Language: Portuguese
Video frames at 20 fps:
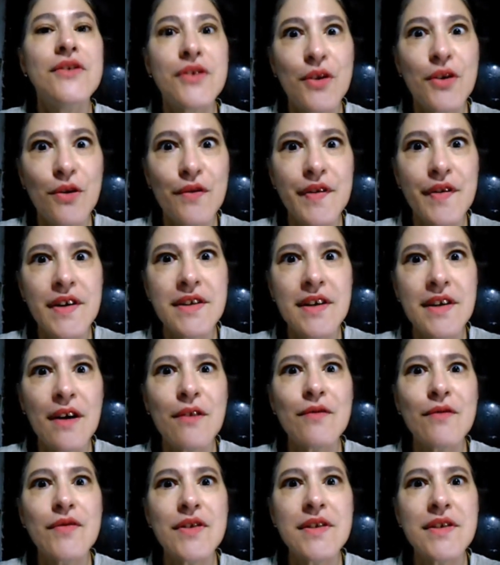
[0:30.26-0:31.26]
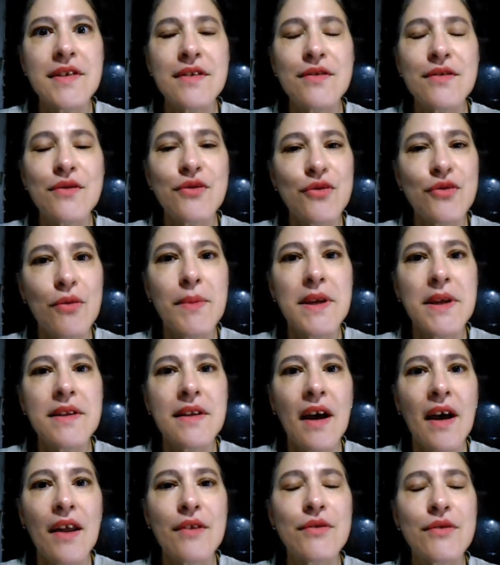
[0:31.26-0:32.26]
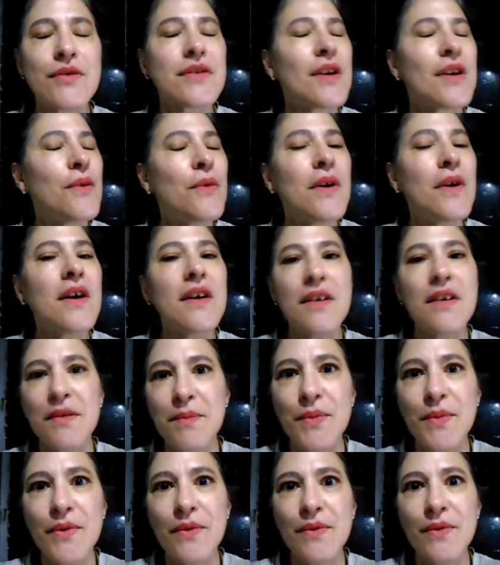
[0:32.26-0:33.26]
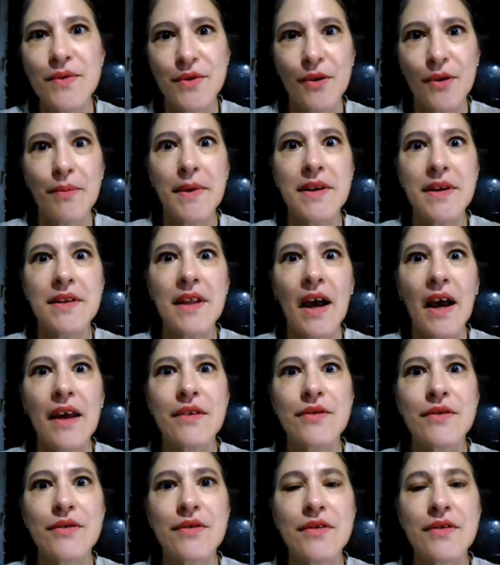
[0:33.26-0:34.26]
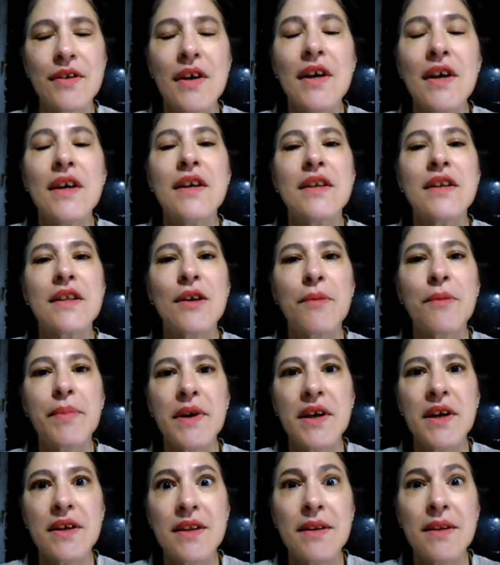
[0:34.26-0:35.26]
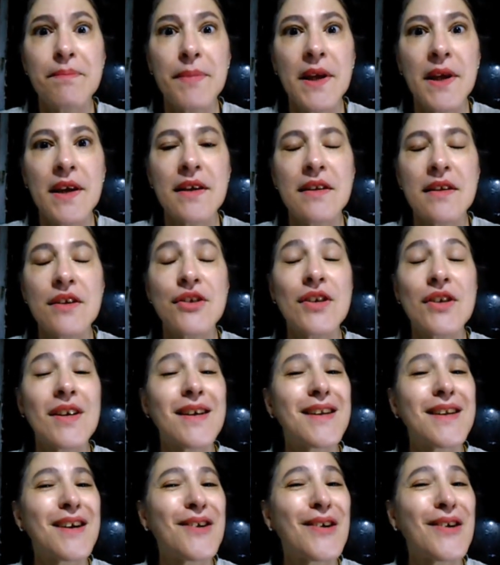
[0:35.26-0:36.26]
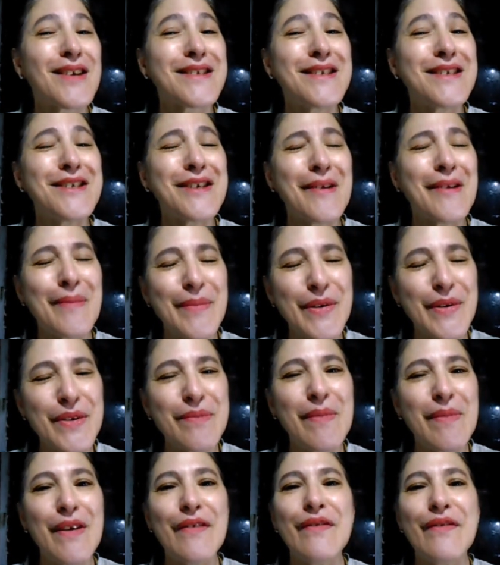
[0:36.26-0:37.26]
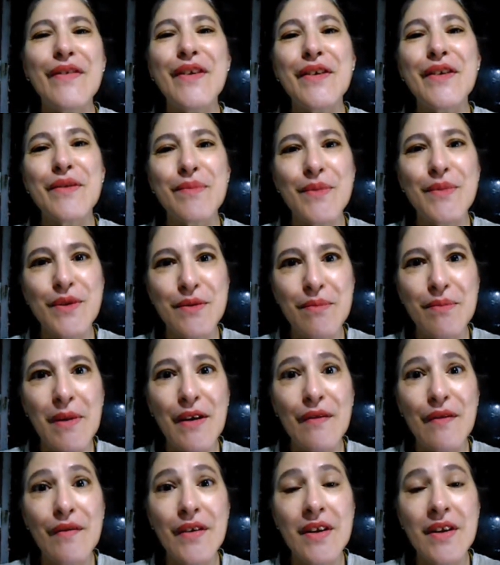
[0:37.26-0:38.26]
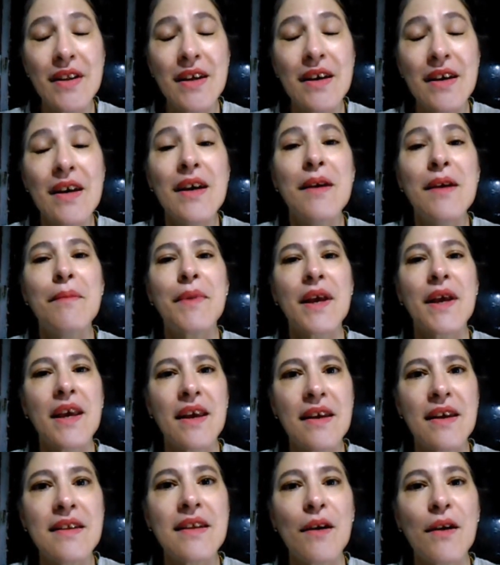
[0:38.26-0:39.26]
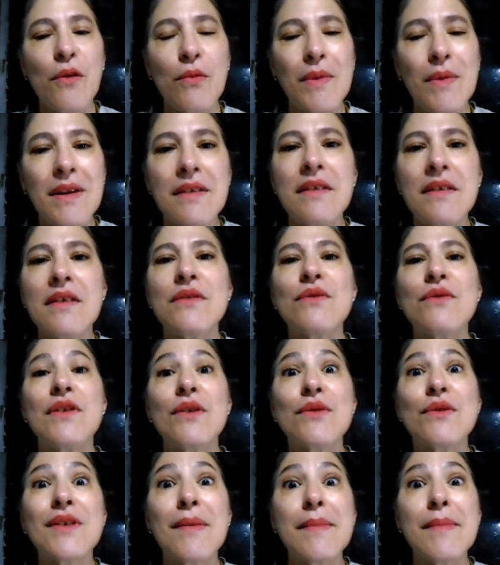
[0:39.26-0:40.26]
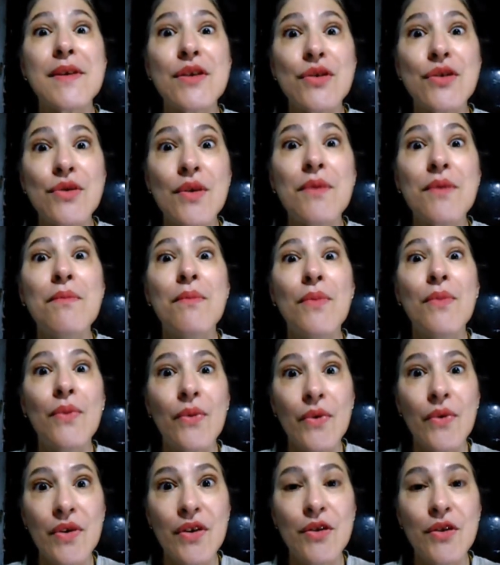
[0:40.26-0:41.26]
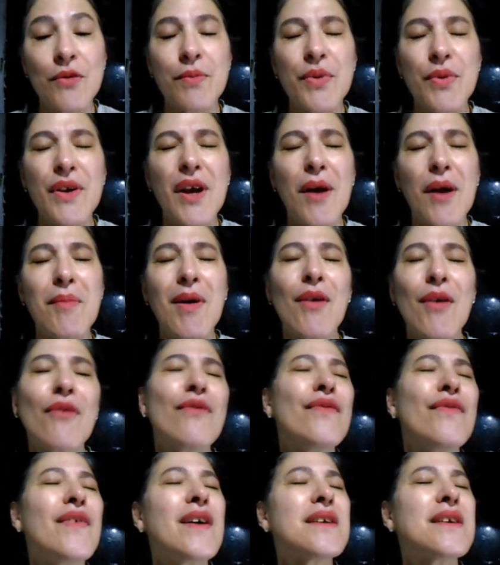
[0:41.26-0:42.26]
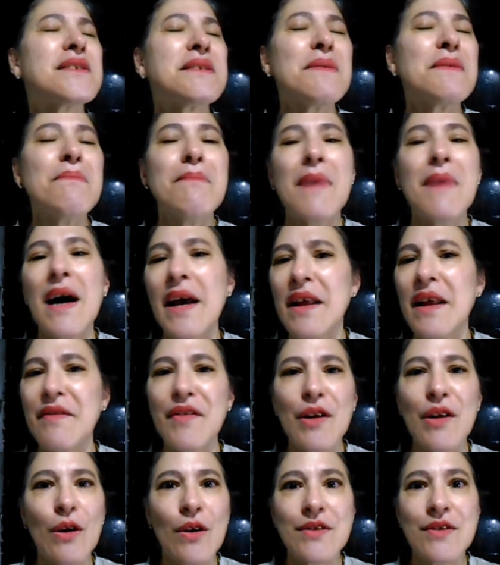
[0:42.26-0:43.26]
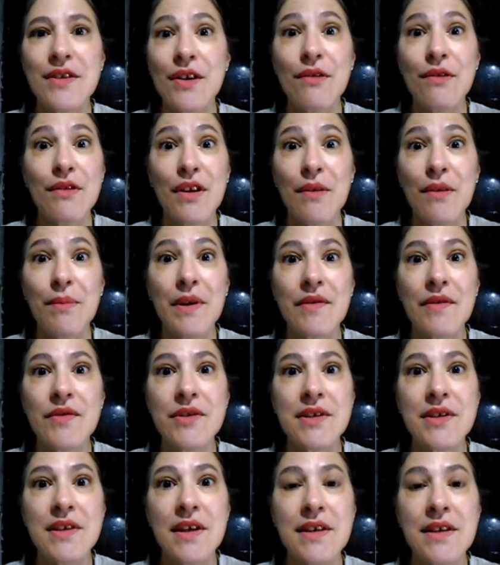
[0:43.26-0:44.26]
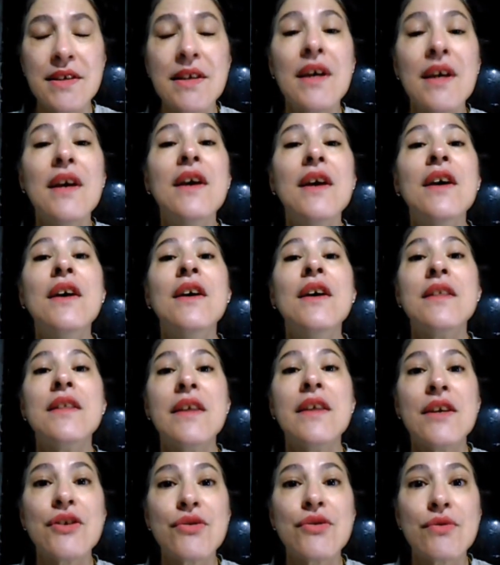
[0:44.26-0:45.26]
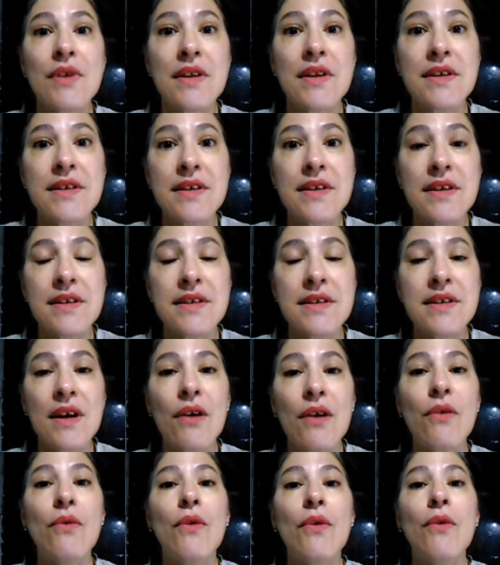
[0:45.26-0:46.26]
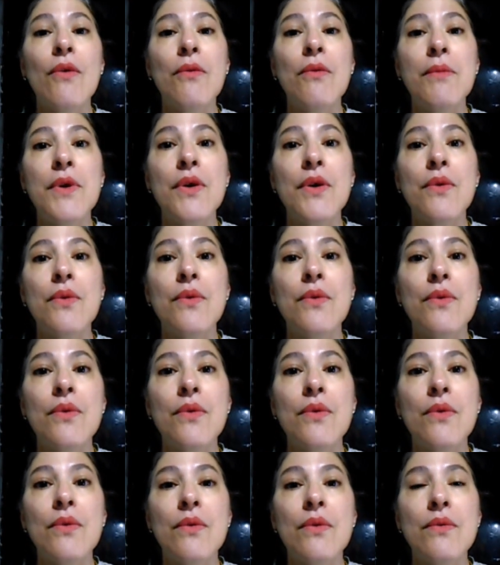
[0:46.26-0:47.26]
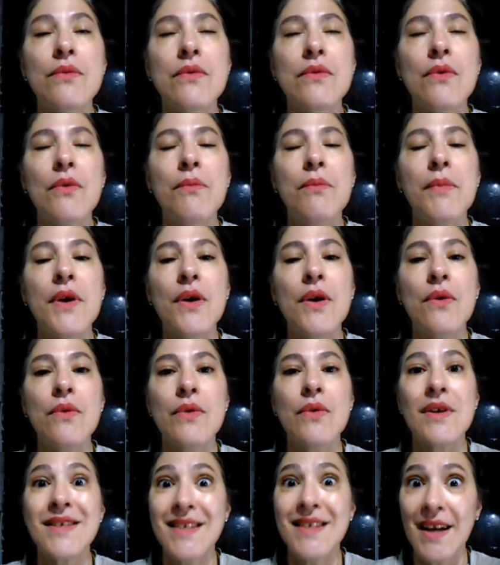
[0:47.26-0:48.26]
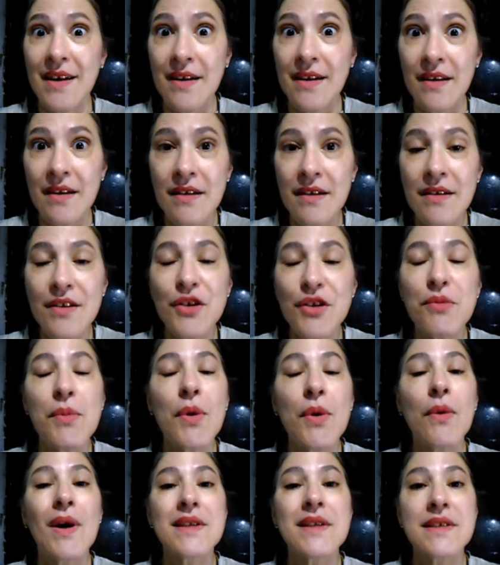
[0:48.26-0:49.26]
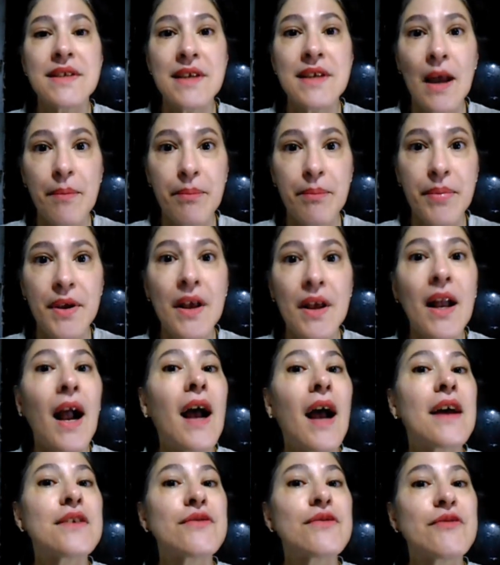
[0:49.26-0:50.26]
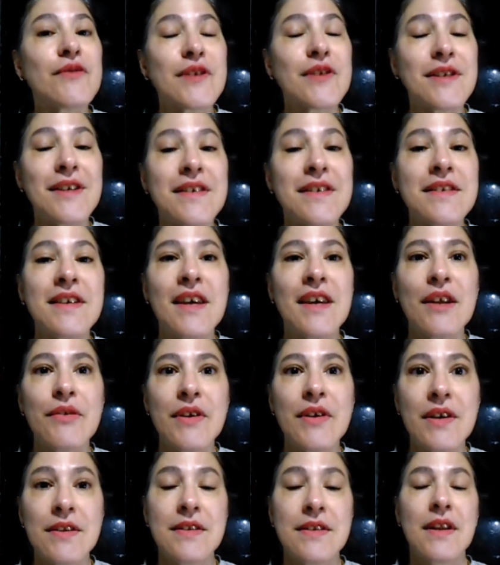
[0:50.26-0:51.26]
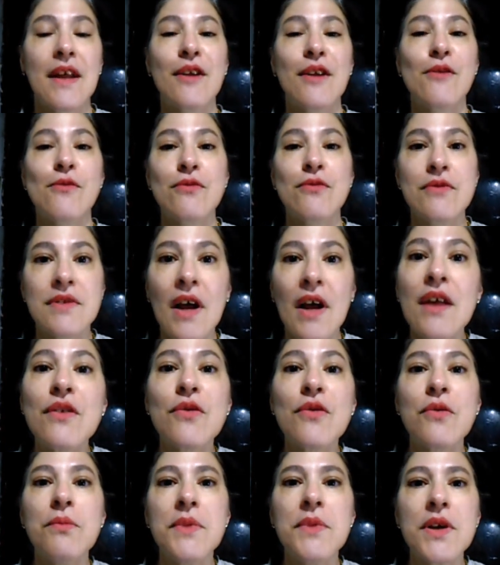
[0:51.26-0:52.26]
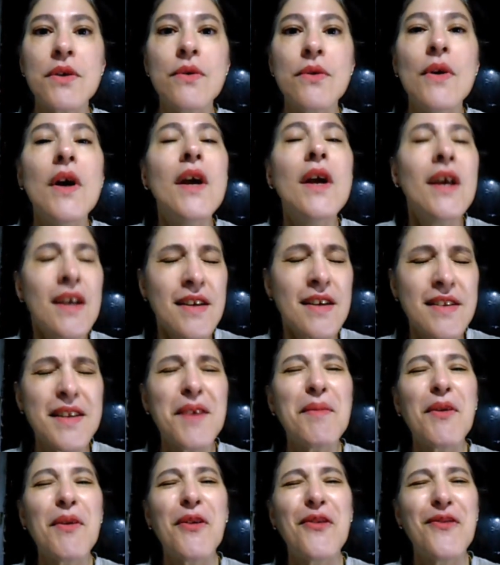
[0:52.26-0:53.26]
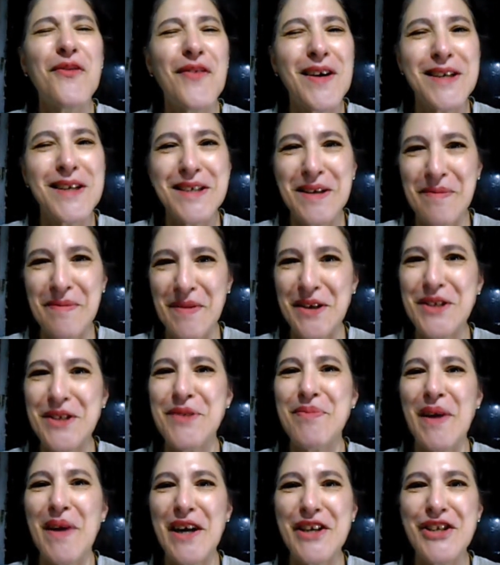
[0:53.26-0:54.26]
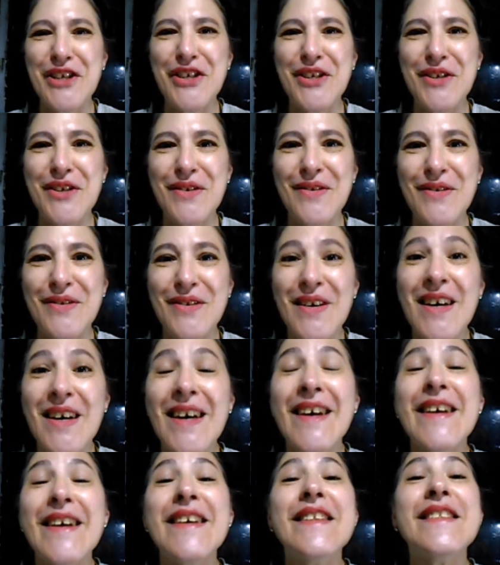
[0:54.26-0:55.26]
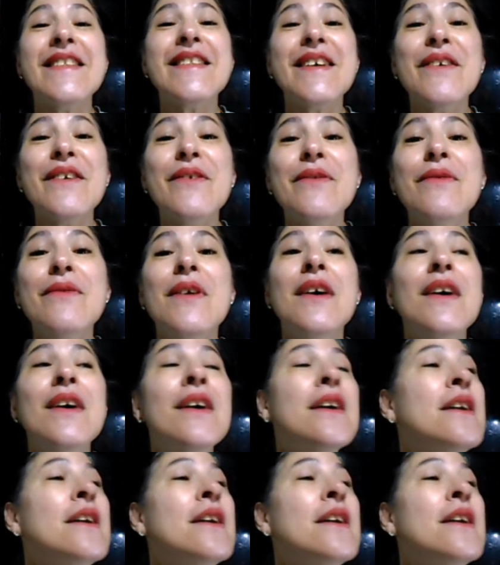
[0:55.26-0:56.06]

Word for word: de conversar com vocês nos comentários. Eu amo os comentários. Então, para quem está chegando agora, seja muito bem-vindo, muito bem-vinda. Para quem está comentando, Deus abençoe muito, porque é uma conversa maravilhosa que eu tenho para vocês. Deixo na descrição o meu o meu Instagram e o meu WhatsApp, caso vocês queiram entrar em contato comigo e ter uma conversa mais pertinho. Então,